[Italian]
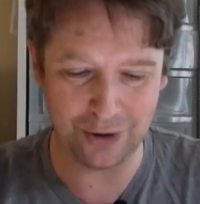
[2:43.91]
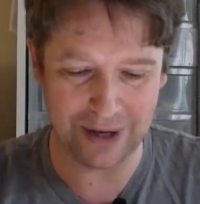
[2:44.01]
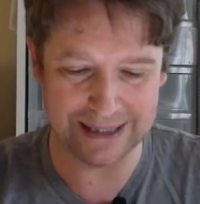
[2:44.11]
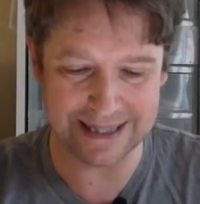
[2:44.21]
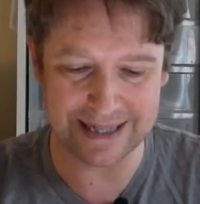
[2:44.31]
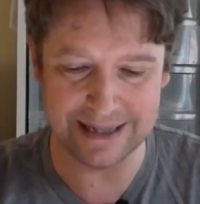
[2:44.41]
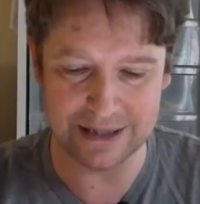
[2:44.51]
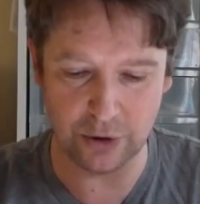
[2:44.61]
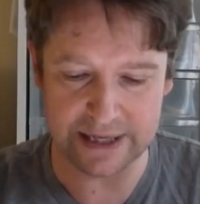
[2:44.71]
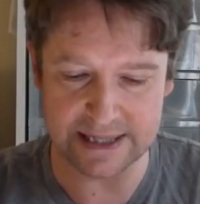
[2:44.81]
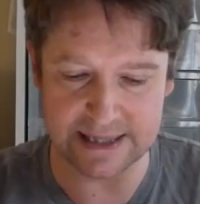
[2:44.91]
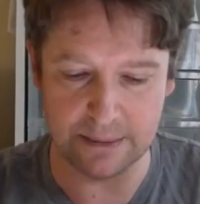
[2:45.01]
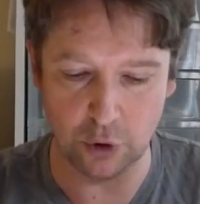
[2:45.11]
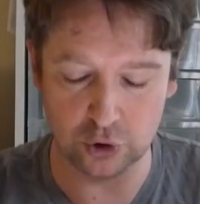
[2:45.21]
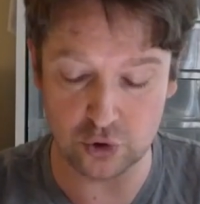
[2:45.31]
con la descrizione
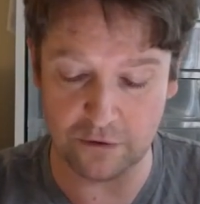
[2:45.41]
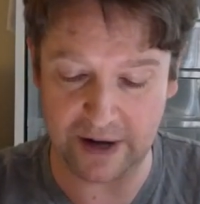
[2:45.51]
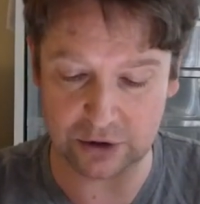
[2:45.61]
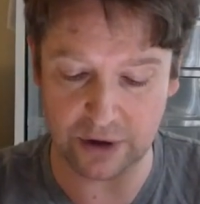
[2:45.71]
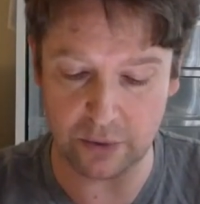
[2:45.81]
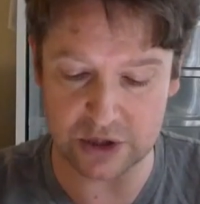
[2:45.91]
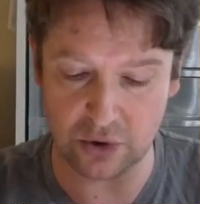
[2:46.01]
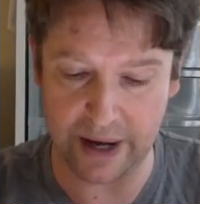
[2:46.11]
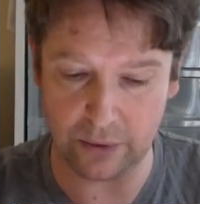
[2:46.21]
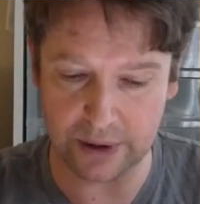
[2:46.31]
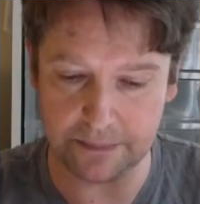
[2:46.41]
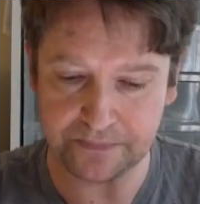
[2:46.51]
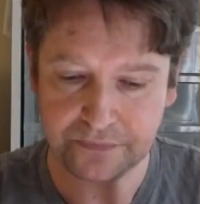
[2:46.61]
insiste molto sul fatto che questo è un